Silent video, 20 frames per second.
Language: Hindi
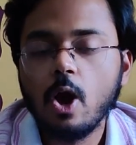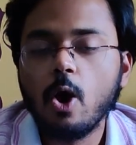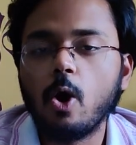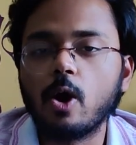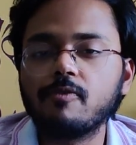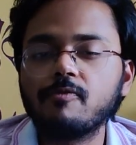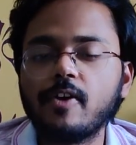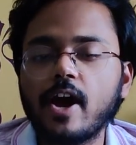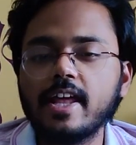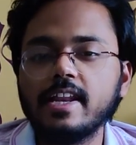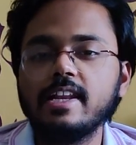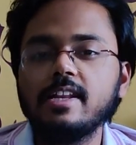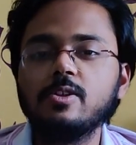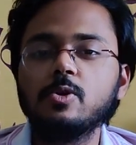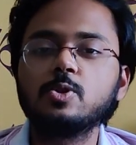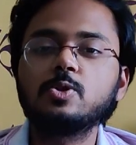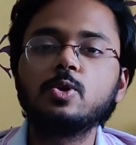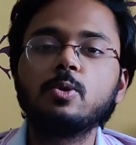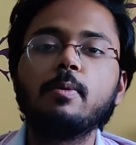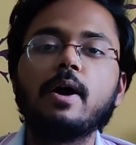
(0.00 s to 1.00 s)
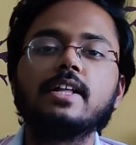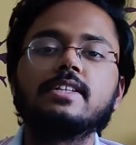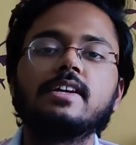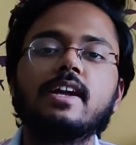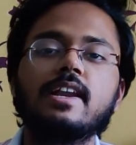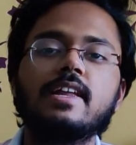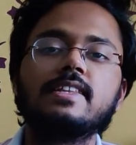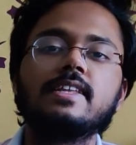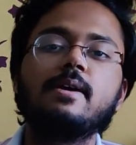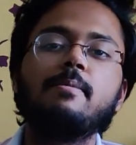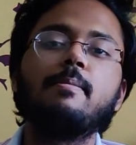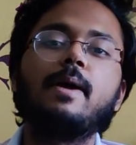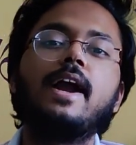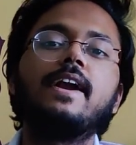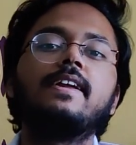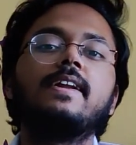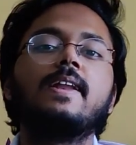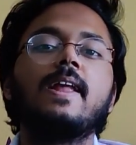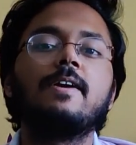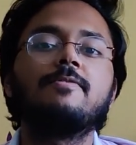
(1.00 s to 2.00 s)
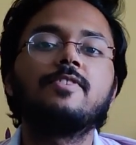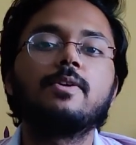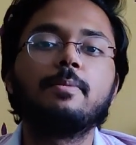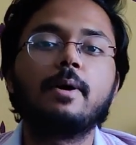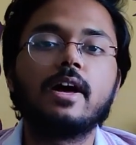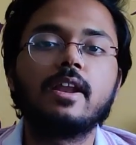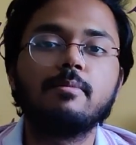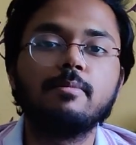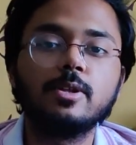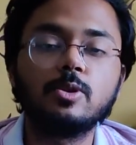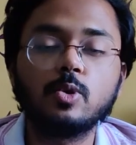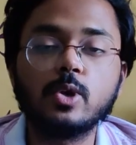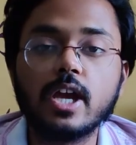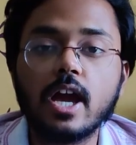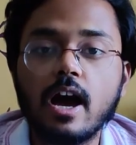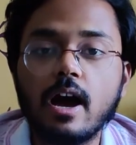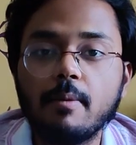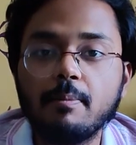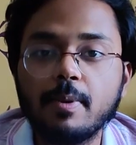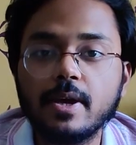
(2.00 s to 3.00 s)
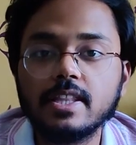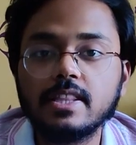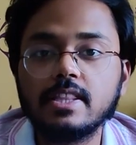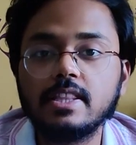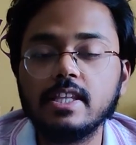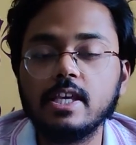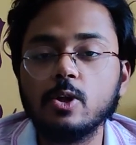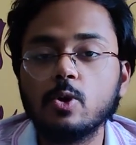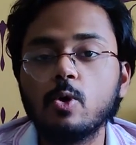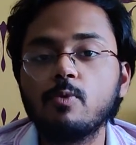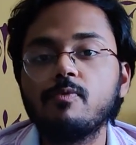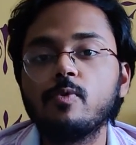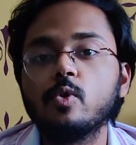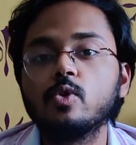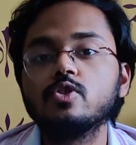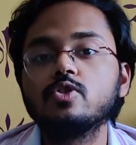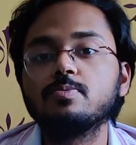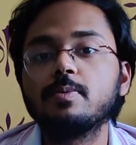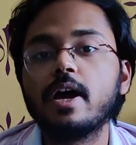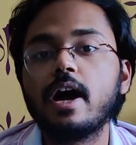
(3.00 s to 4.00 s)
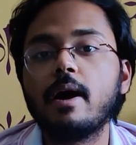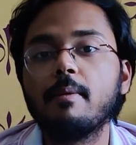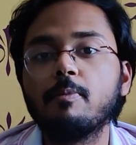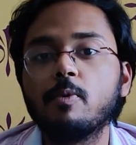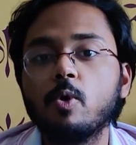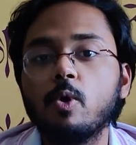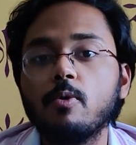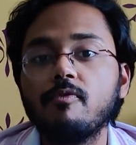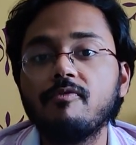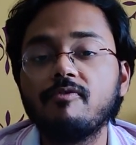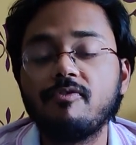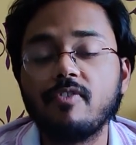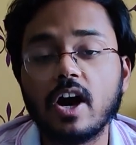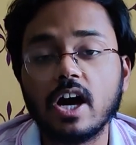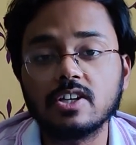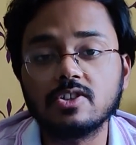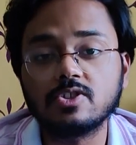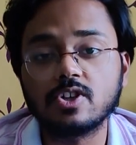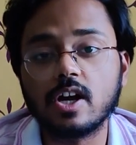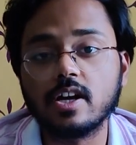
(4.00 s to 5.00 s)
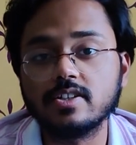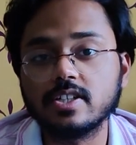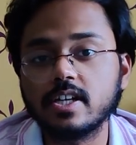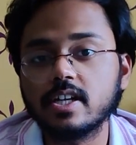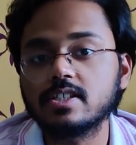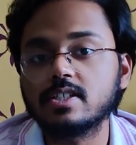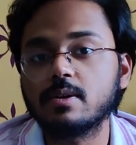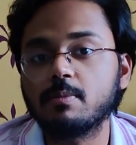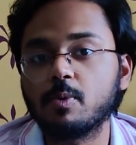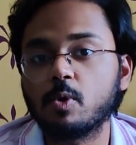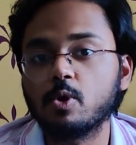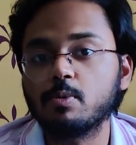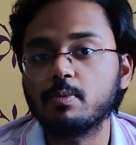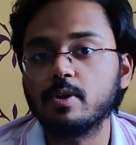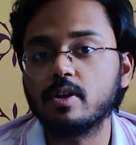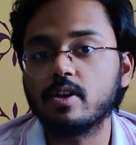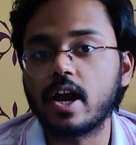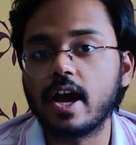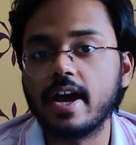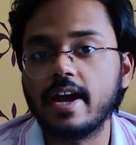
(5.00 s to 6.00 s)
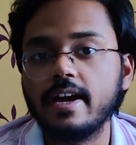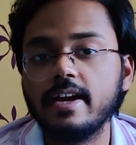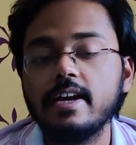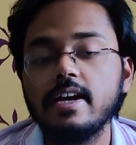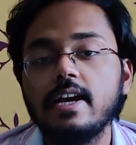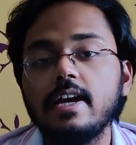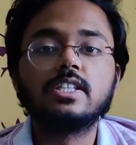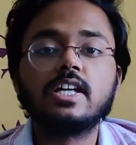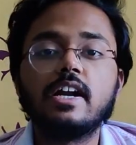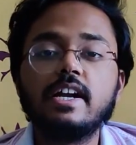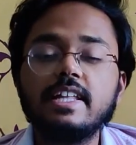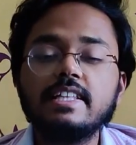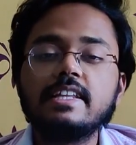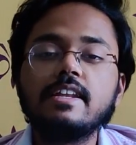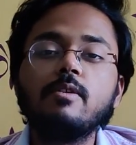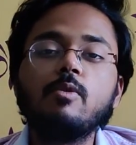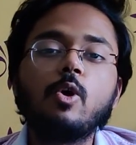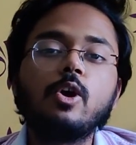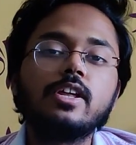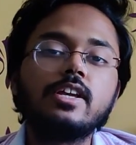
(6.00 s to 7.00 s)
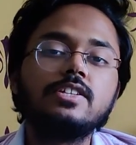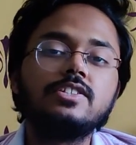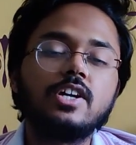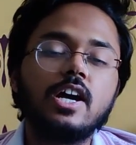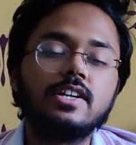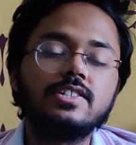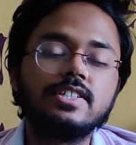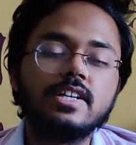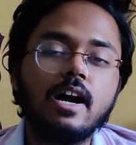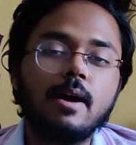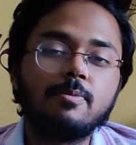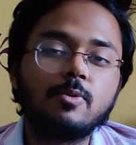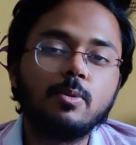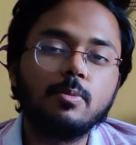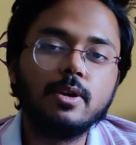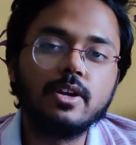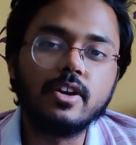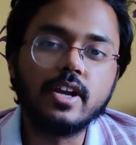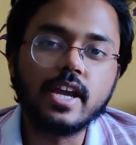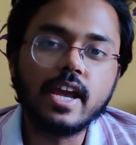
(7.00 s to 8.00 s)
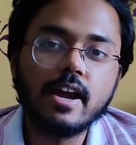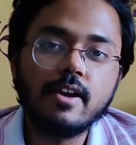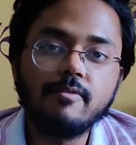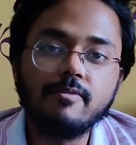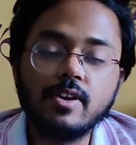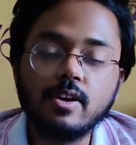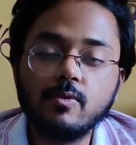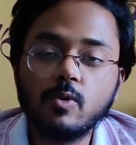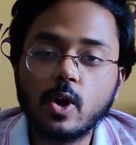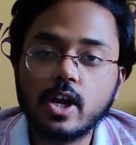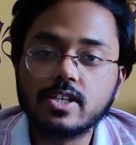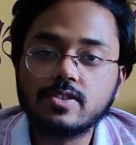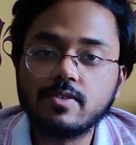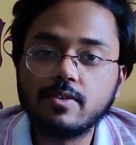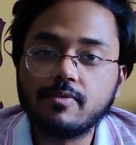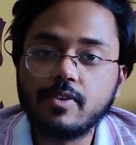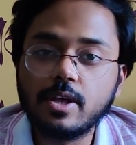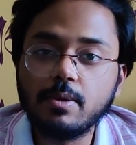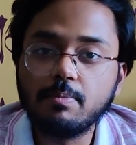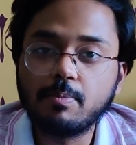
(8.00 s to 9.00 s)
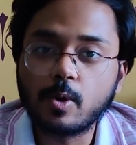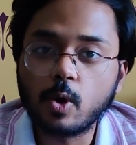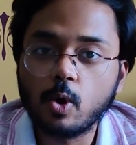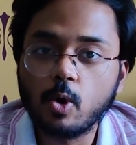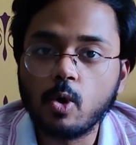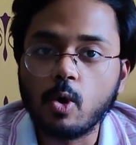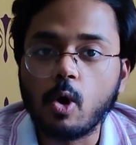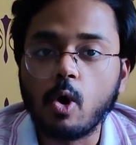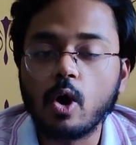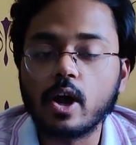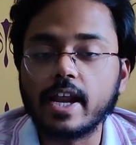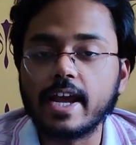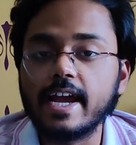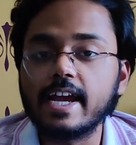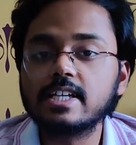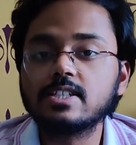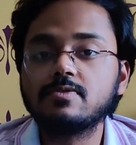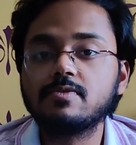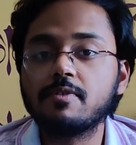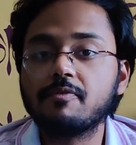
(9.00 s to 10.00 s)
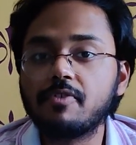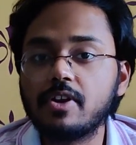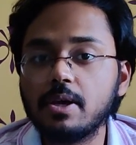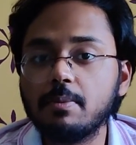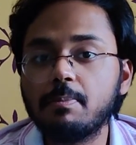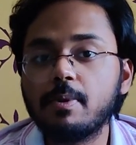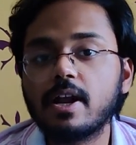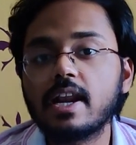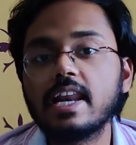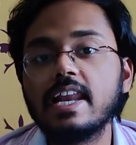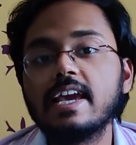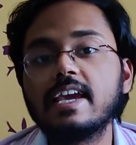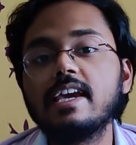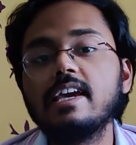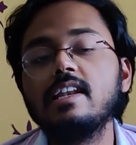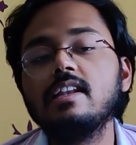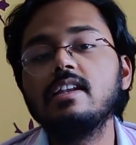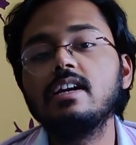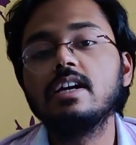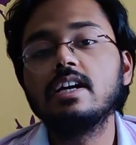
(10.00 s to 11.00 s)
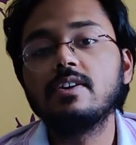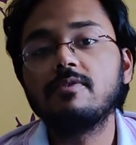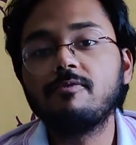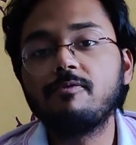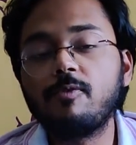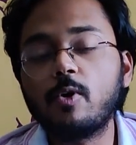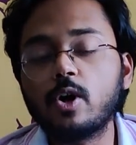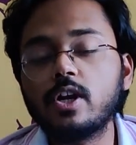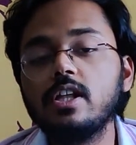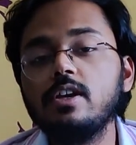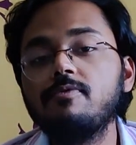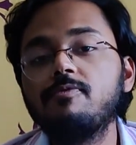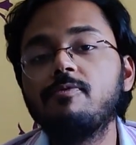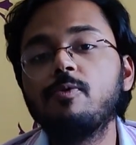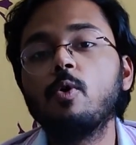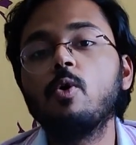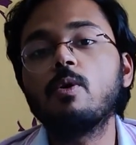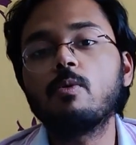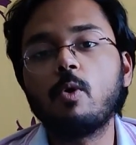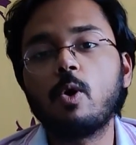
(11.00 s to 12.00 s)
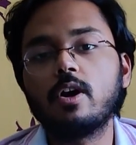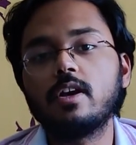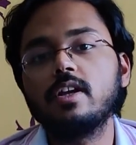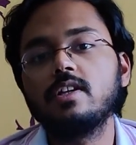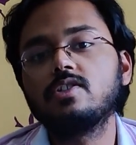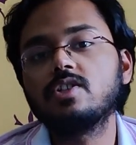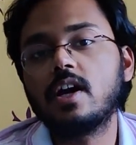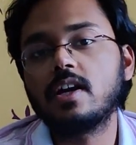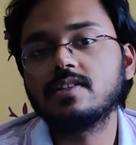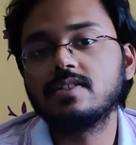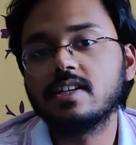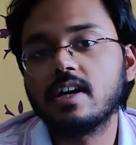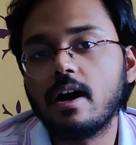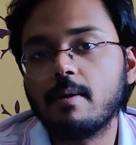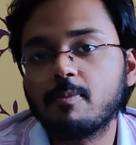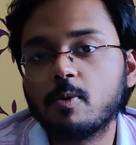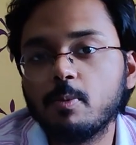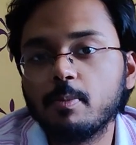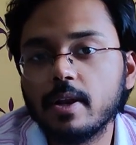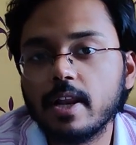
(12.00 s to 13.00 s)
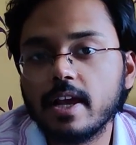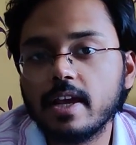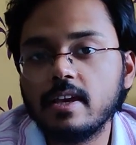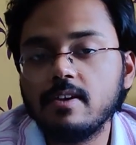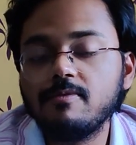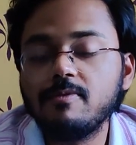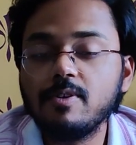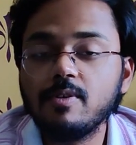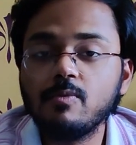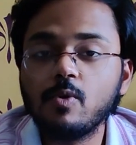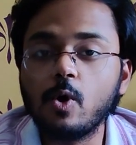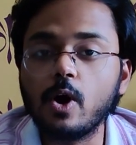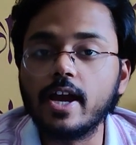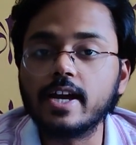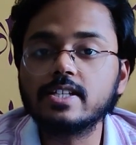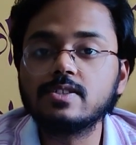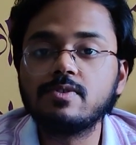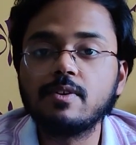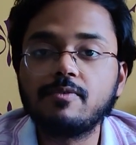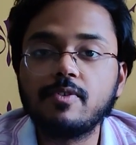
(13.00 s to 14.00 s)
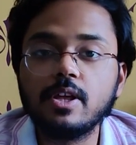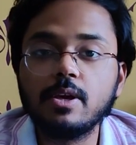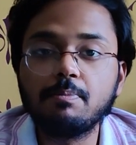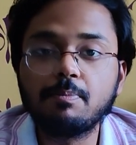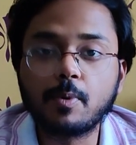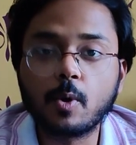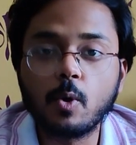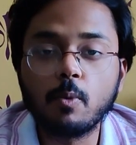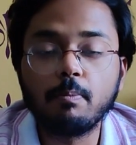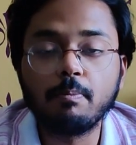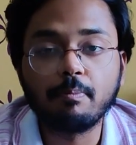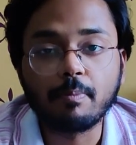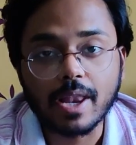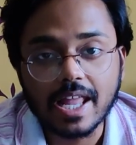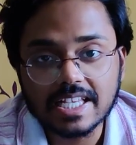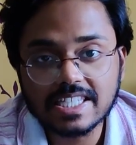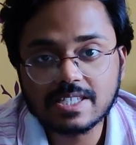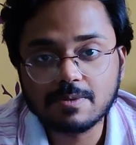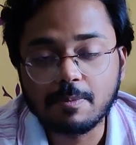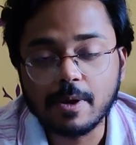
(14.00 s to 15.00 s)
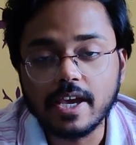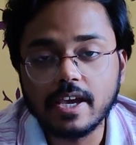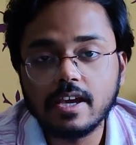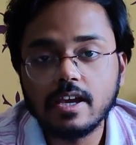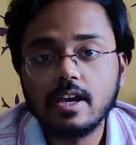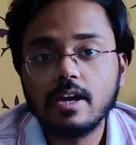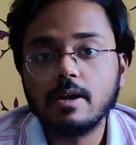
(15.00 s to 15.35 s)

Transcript: और फाइनली दोस्तों बात कर लेते हैं बैटरी लाइफ के बारे में तो यहाँ पे तीनों फोन्स में आपको फास्ट चार्जिंग का सपोर्ट मिल रहा है 33 वॉट की चार्जिंग आपको मिल रही है Vivo X50 Pro और X50 पर लेकिन 44 वॉट की चार्जिंग आपको मिलेगी Vivo X50 Pro Plus पे